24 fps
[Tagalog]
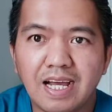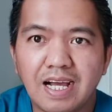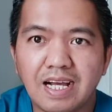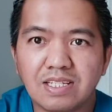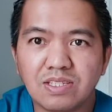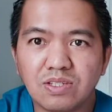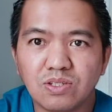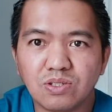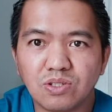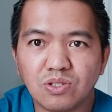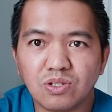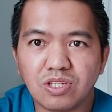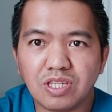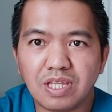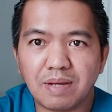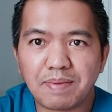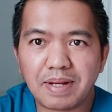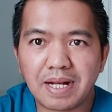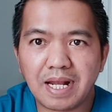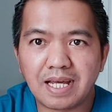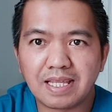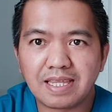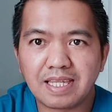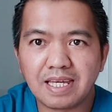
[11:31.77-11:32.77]
Ang susunod
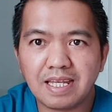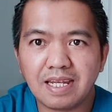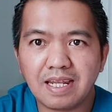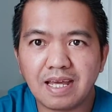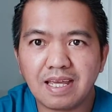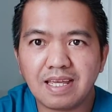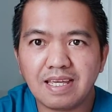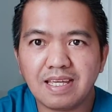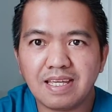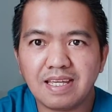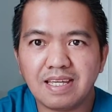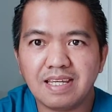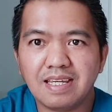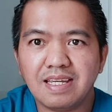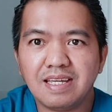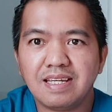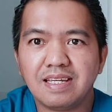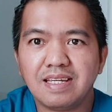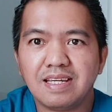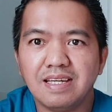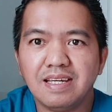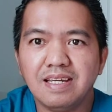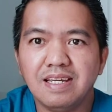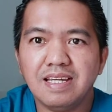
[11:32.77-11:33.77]
naman natin ay
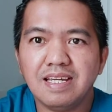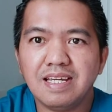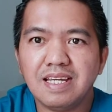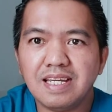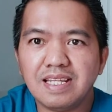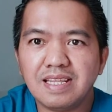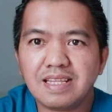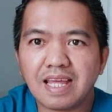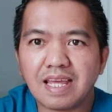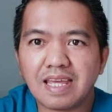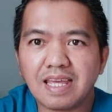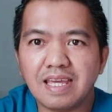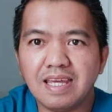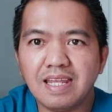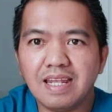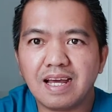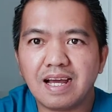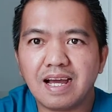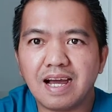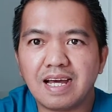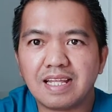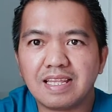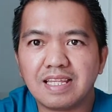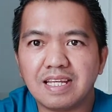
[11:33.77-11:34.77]
hintayin
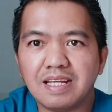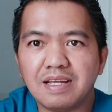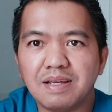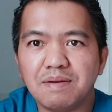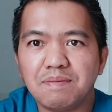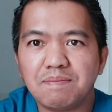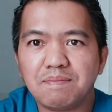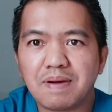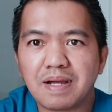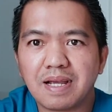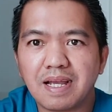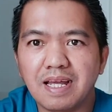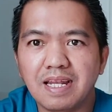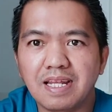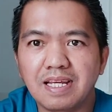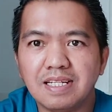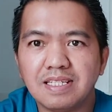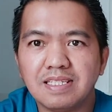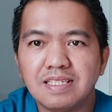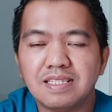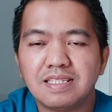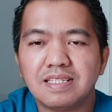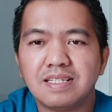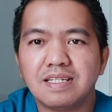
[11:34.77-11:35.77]
ang ating
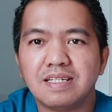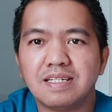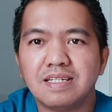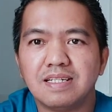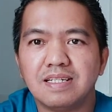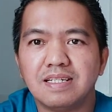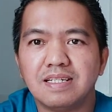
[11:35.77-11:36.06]
pagalis.